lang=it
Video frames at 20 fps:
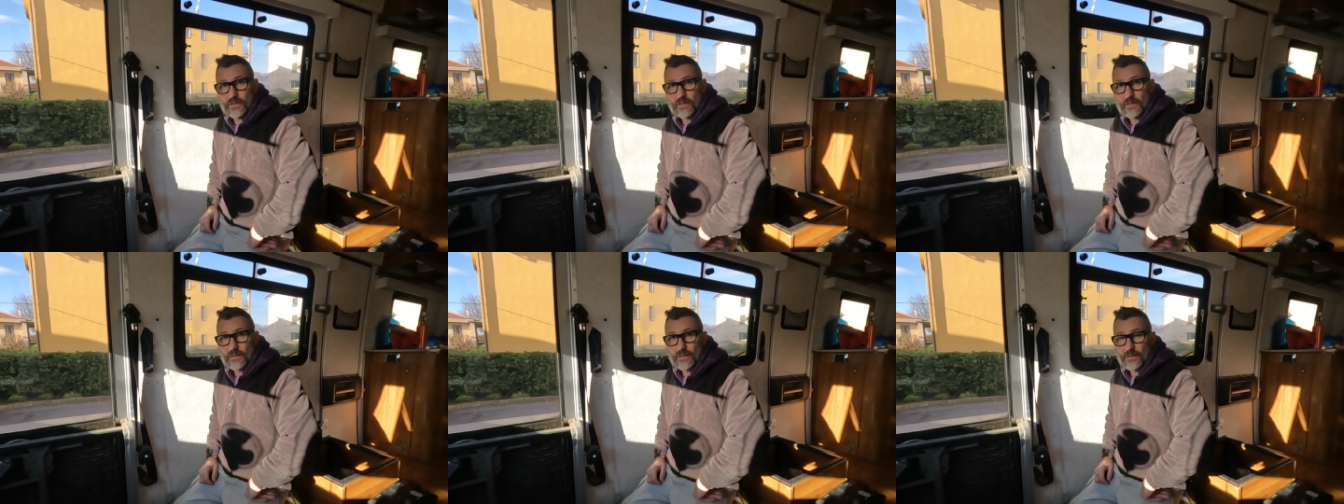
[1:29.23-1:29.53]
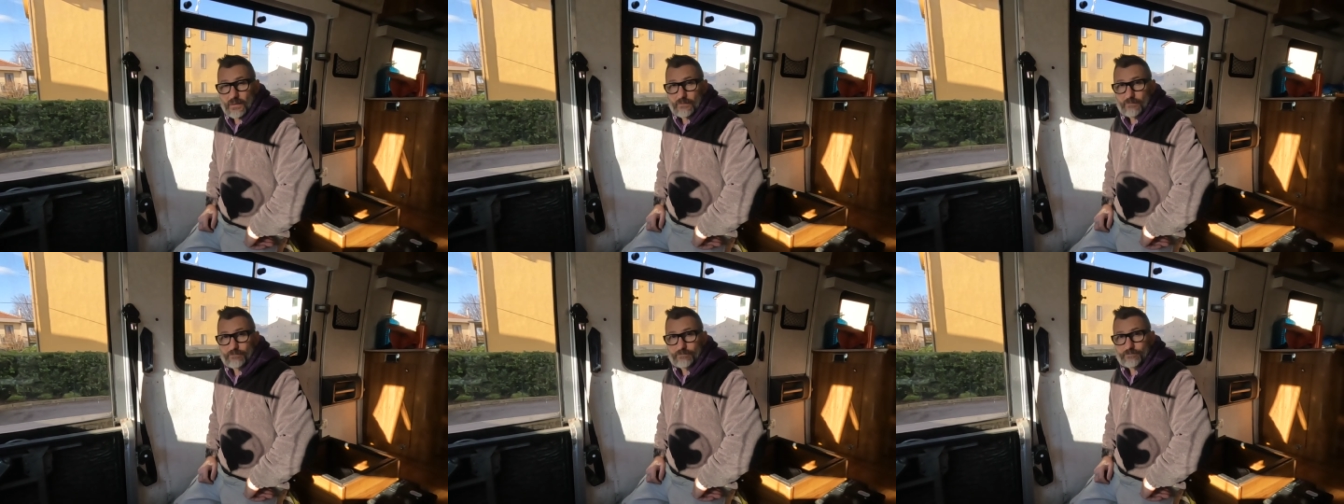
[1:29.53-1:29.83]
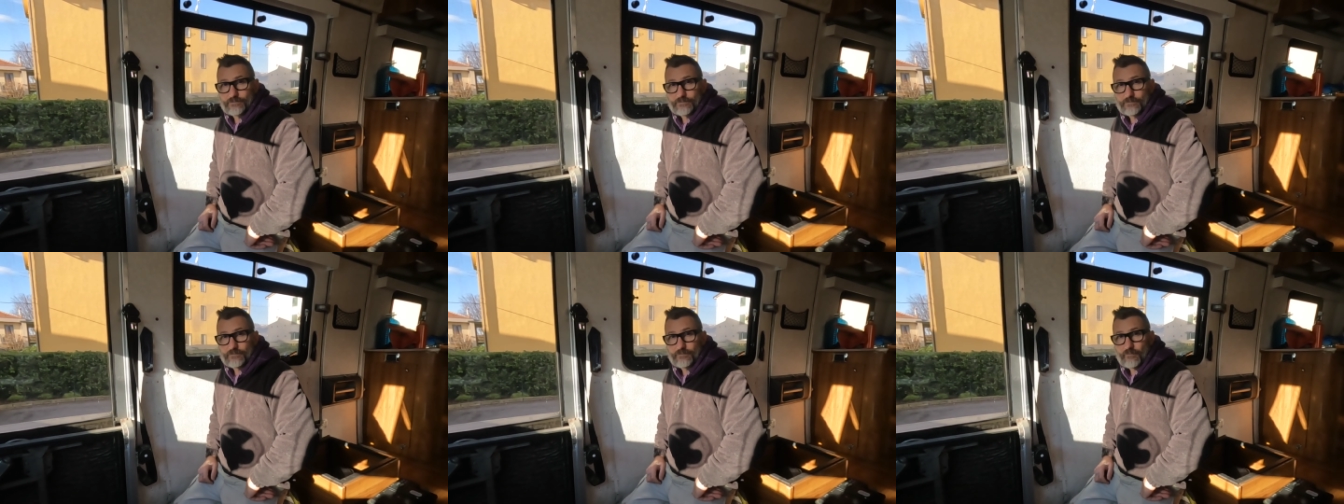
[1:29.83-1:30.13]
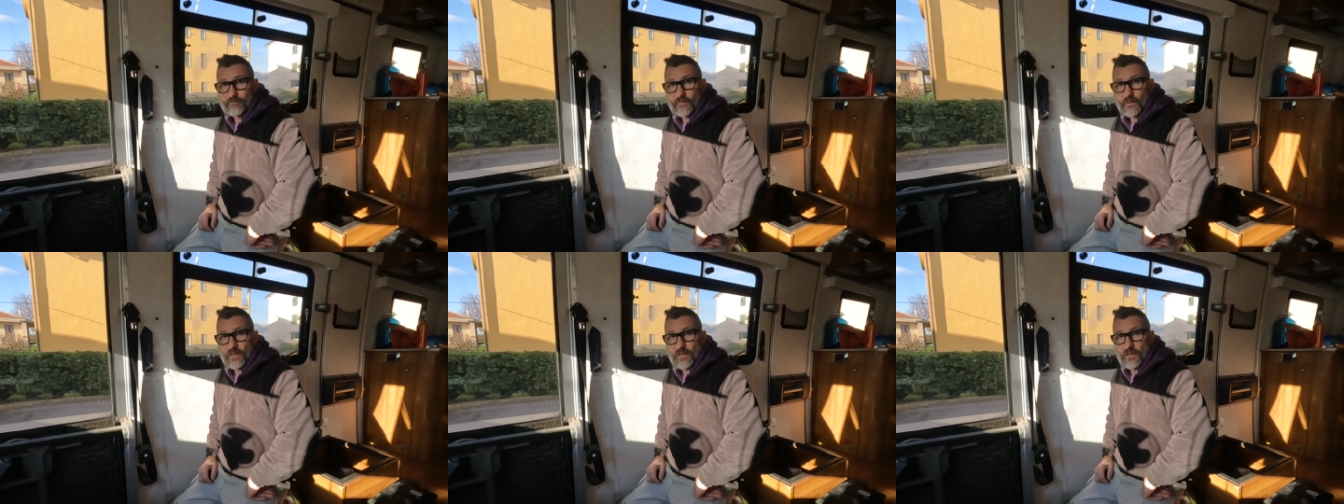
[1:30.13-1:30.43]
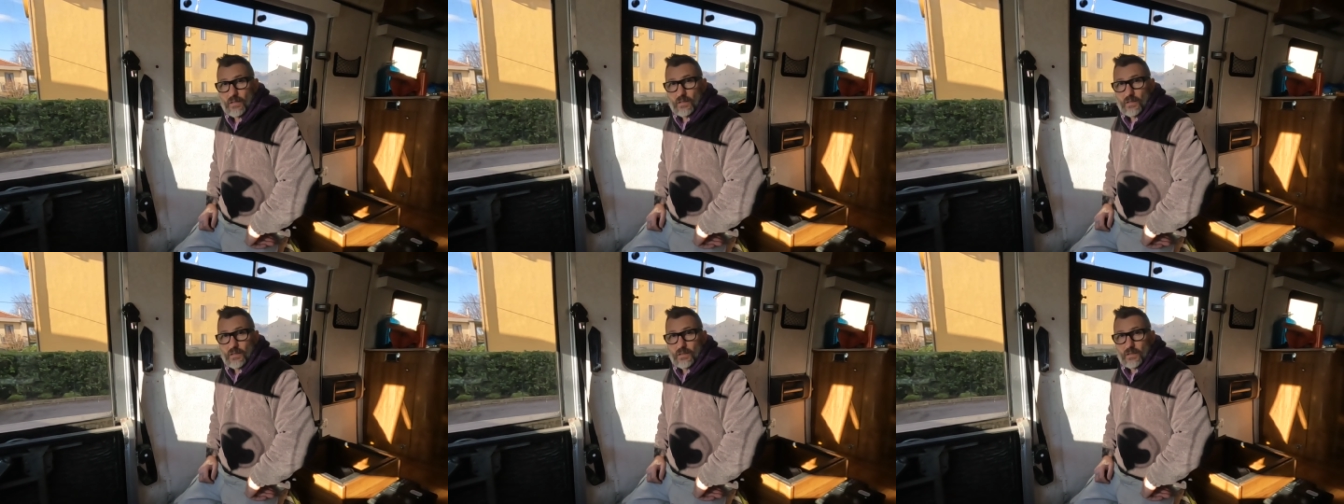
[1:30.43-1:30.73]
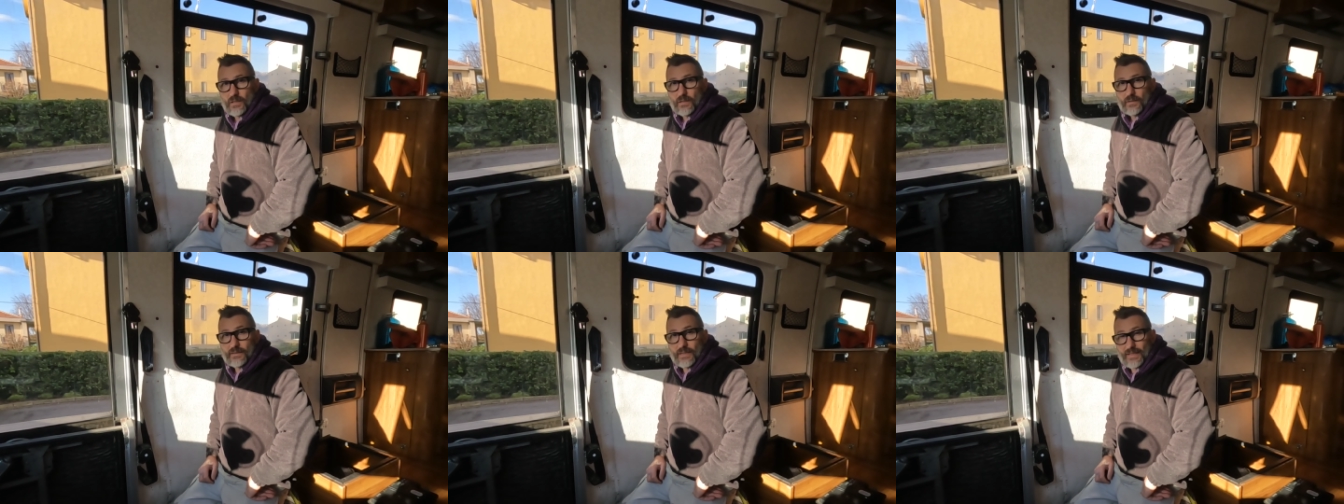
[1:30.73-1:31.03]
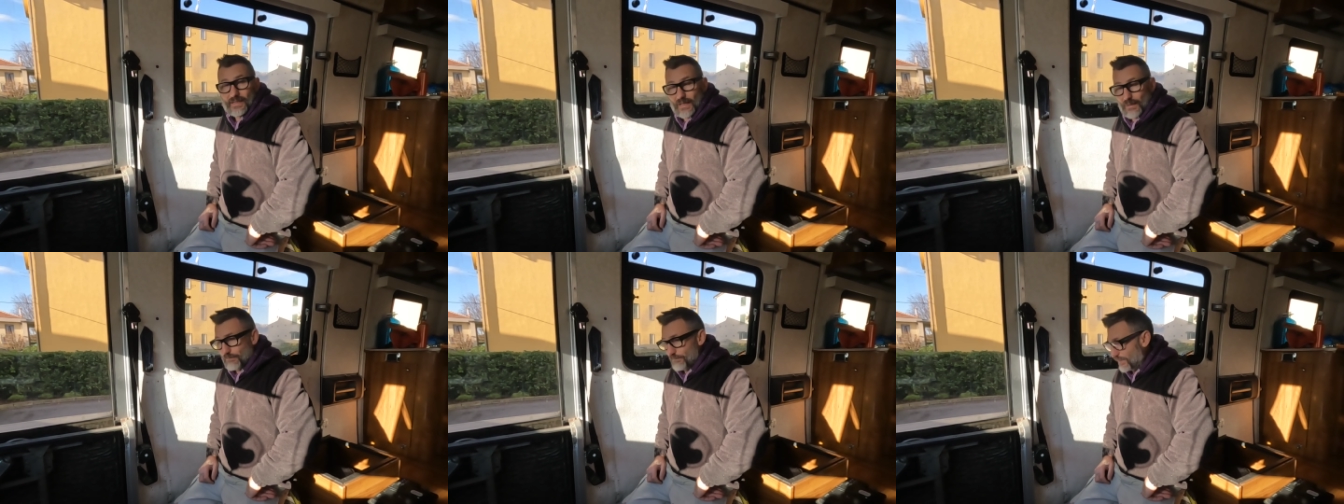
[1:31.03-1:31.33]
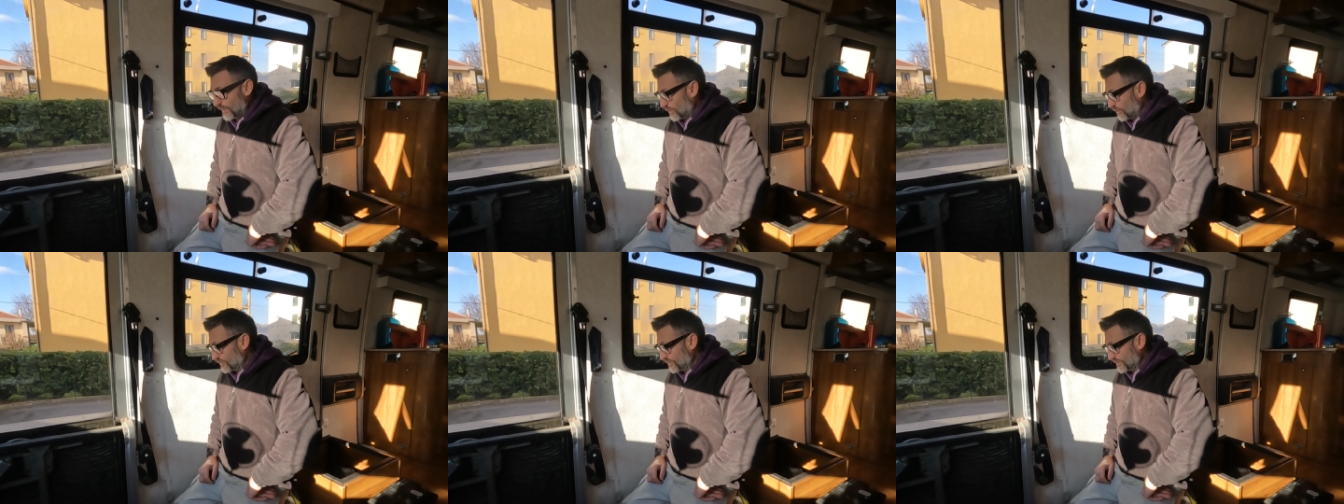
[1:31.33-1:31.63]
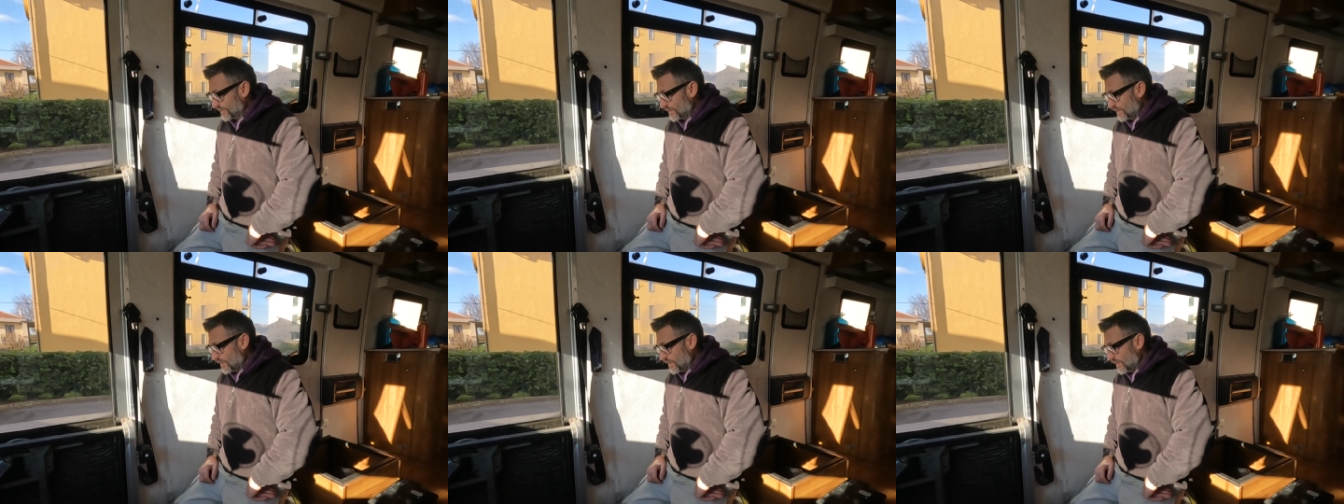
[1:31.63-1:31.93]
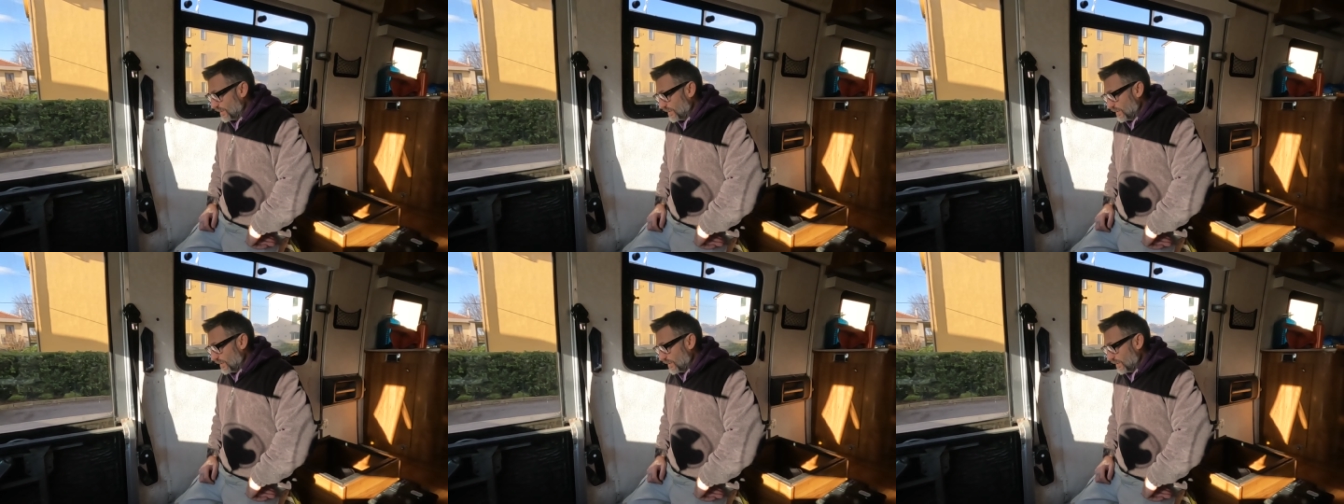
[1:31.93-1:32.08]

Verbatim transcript: della, del camperos.